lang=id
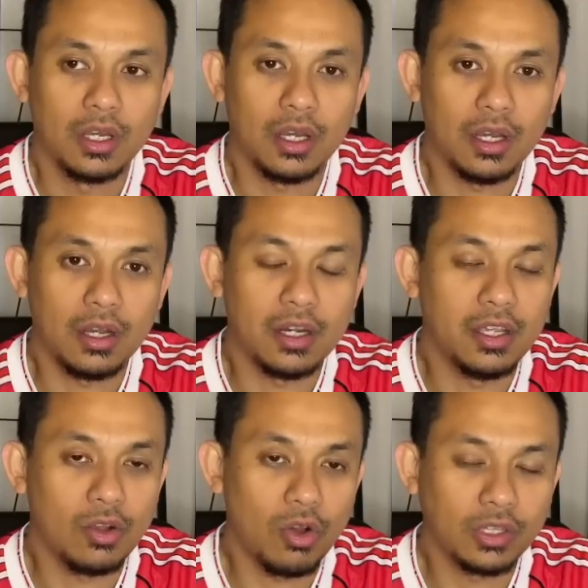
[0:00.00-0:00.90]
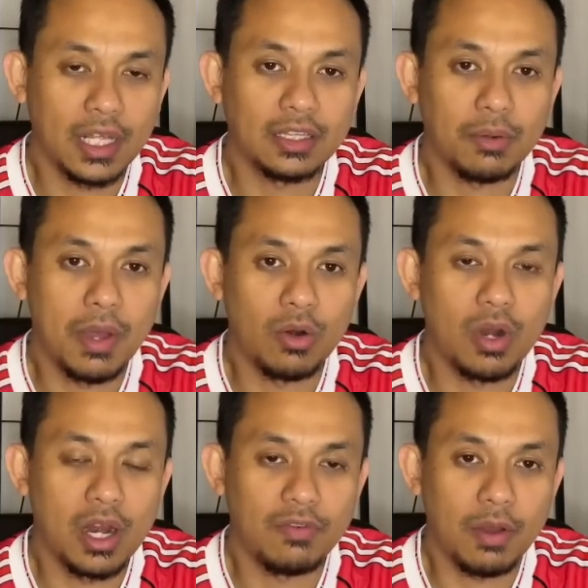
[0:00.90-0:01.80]
Eh, di konten terbaru
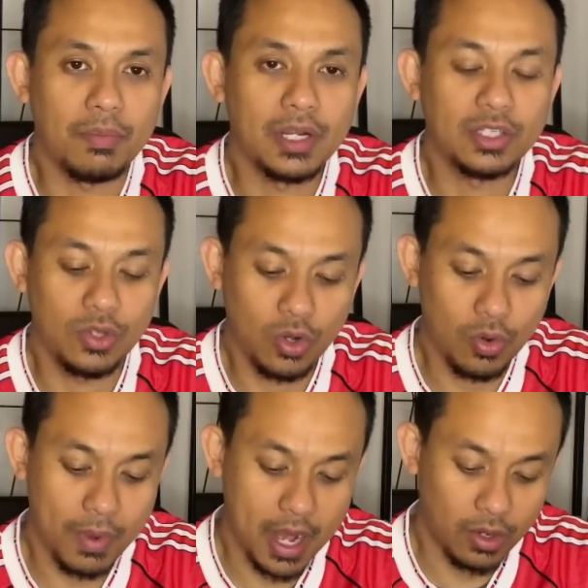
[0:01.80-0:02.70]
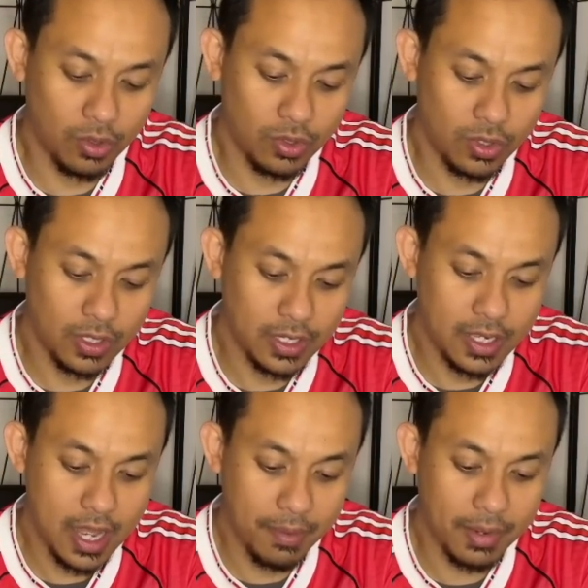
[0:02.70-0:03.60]
dari Fabrizio Romano,
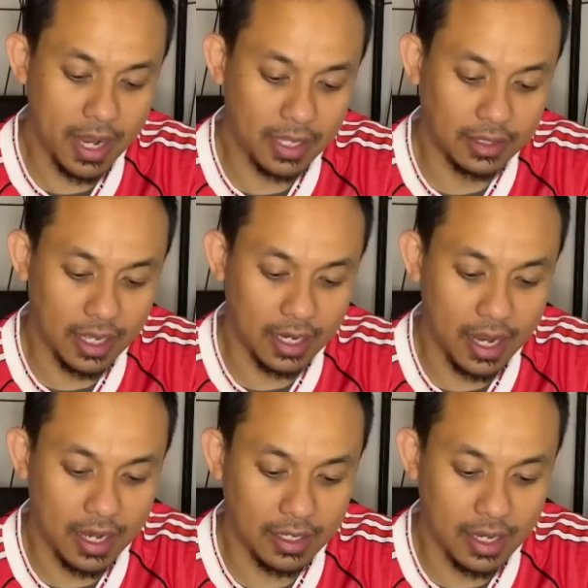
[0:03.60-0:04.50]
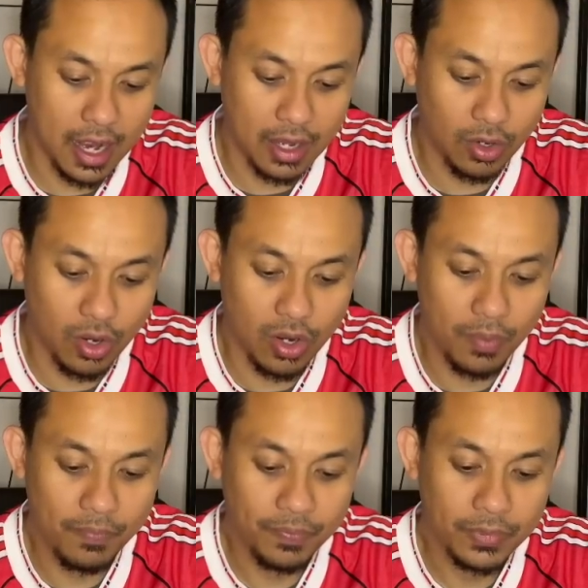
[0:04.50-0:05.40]
dia mengatakan kalau